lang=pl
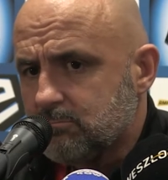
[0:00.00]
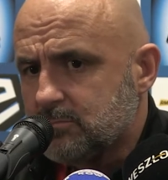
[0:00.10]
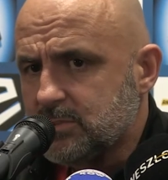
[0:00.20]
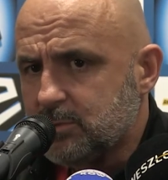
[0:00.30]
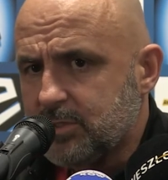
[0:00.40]

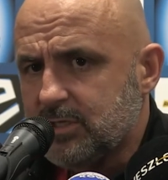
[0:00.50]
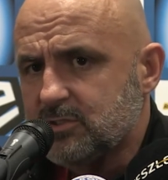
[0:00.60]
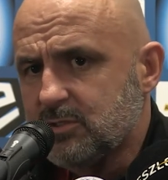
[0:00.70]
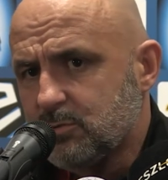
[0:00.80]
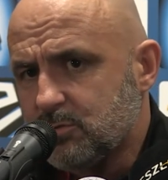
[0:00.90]
No
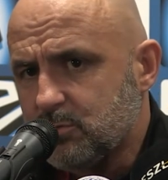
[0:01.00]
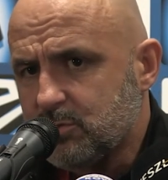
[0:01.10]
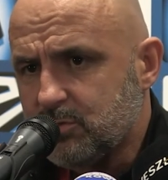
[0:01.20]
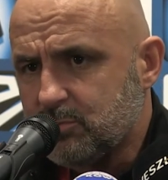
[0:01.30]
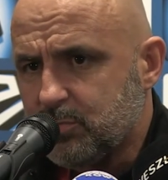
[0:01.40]
powiem, że no
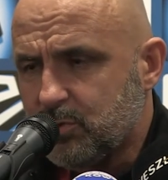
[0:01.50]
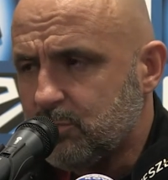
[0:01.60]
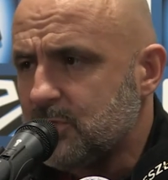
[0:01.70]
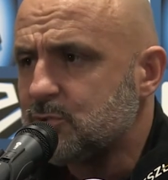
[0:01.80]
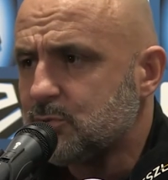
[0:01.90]
trudno no, po
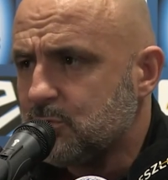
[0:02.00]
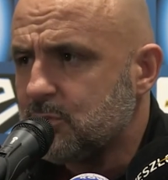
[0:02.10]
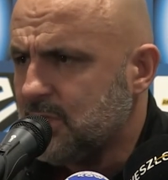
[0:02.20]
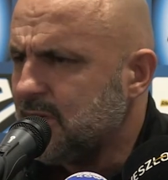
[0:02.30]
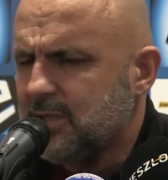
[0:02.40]
meczu.
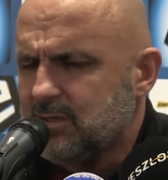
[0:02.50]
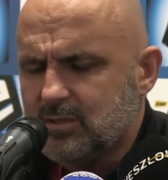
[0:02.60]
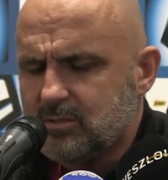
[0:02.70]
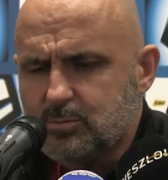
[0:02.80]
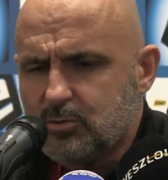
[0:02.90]
Nie, nie,
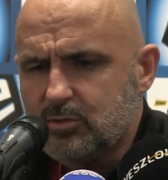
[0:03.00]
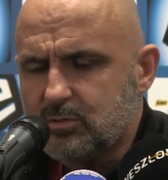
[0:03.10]
nie, spokojnie.